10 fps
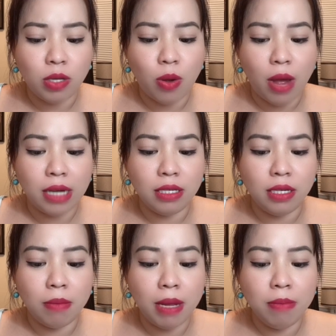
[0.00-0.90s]
choạng
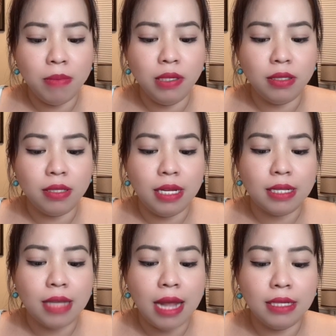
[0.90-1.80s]
được mấy bước thì
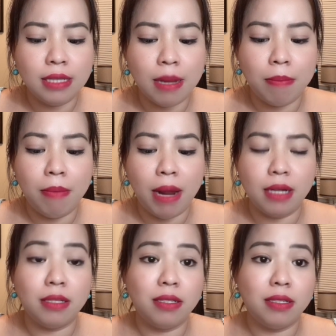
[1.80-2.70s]
té sập mặt
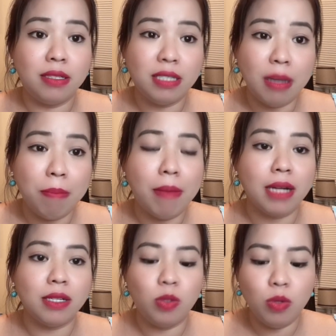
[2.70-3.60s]
sắp
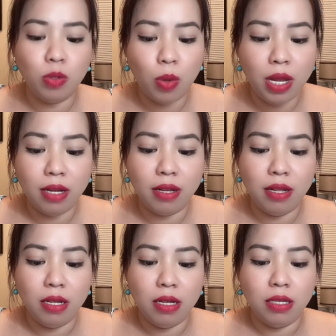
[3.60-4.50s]
mặt xuống tuyết
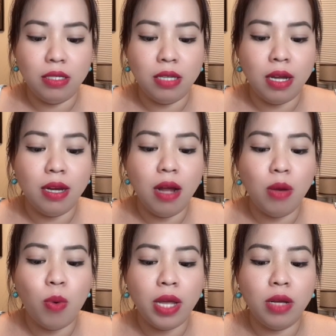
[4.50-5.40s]
trời đất
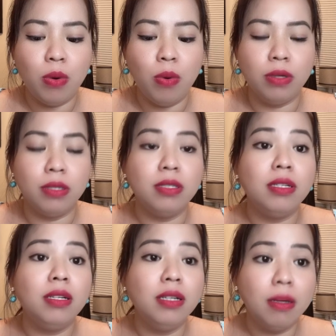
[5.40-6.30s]
quay cuồng
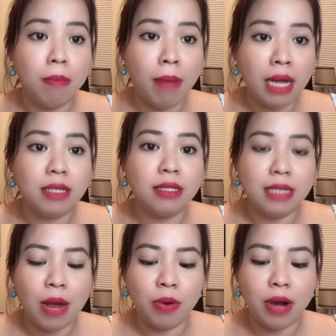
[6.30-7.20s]
nước mắt
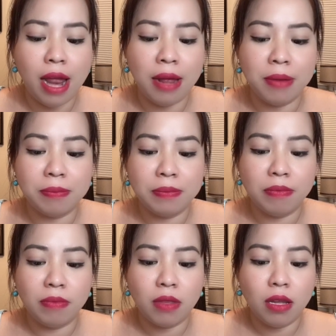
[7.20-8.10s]
trào ra
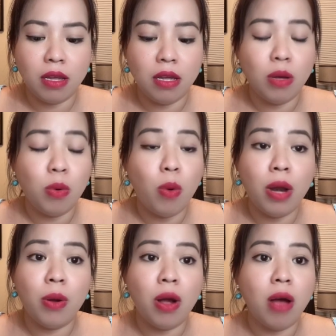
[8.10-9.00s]

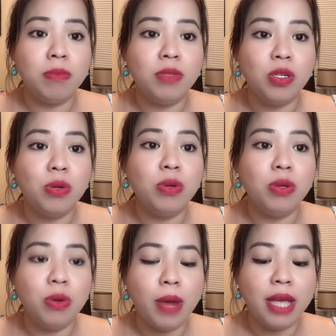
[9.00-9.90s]
welcome
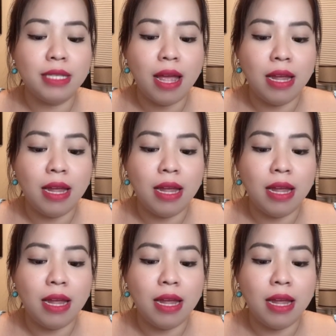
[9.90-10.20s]
to usa